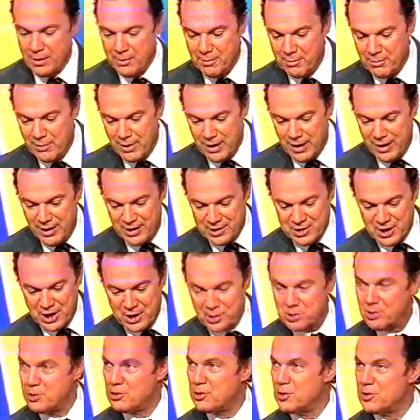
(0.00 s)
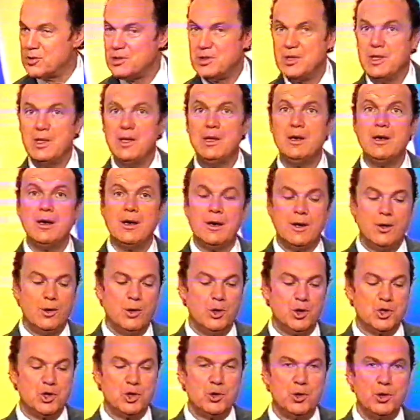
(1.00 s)
Moi, j'ajoute aussi
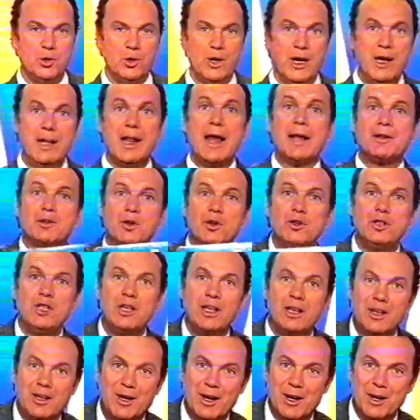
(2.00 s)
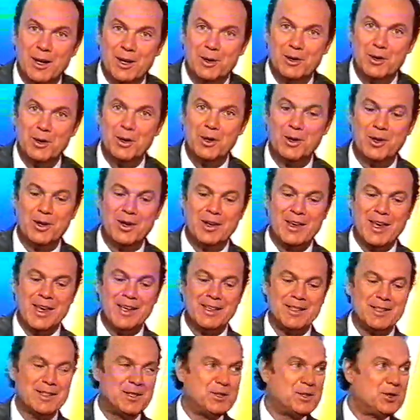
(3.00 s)
le jeu électronique de
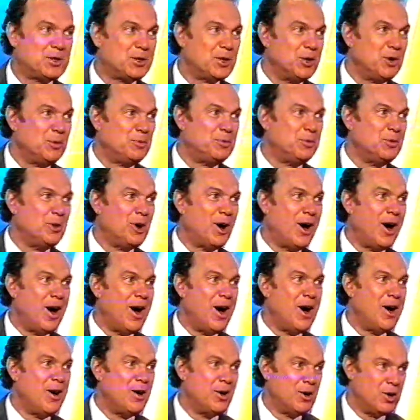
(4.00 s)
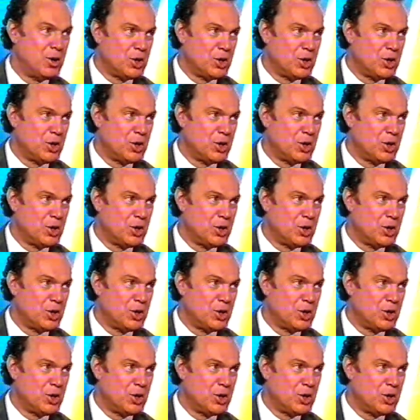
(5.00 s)
questions pour un